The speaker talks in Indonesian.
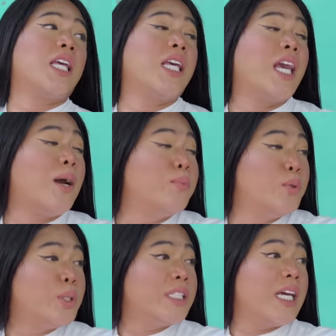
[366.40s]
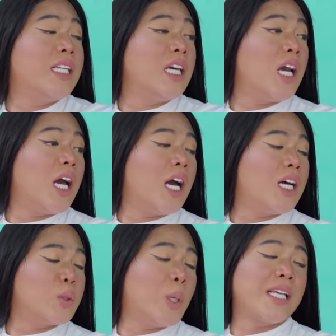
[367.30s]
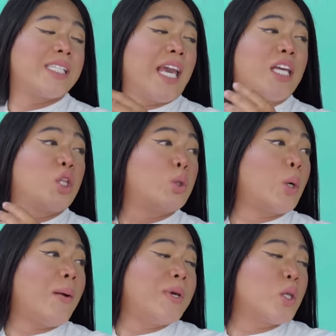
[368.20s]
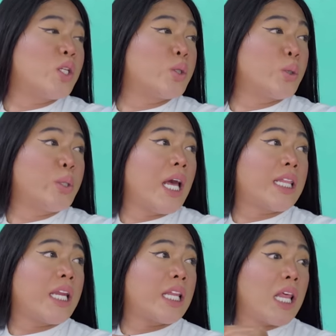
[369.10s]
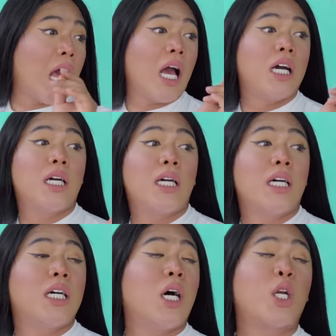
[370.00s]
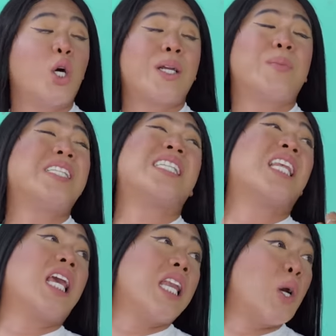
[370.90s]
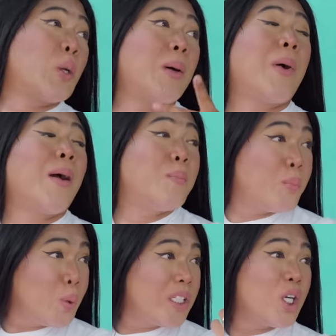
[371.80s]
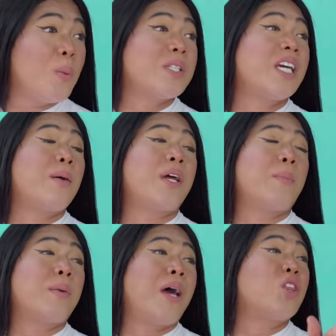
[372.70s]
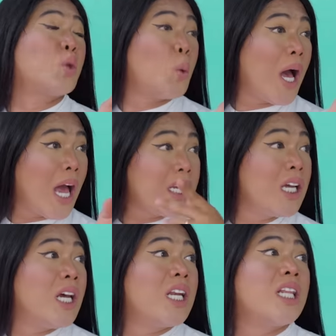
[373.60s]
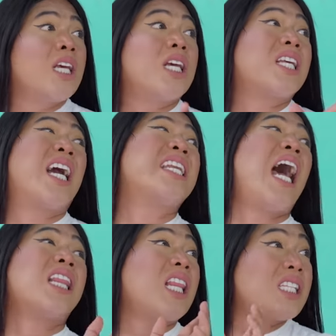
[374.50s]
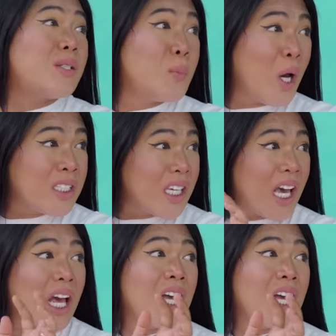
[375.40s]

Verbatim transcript: Iya Bu, jadi uh, tugasnya itu kami itu disuruh data-data uh, orang-orang miskin yang kurang mampu. Jadi kok misalnya dapat dapat bantuan, nanti ke data semuanya.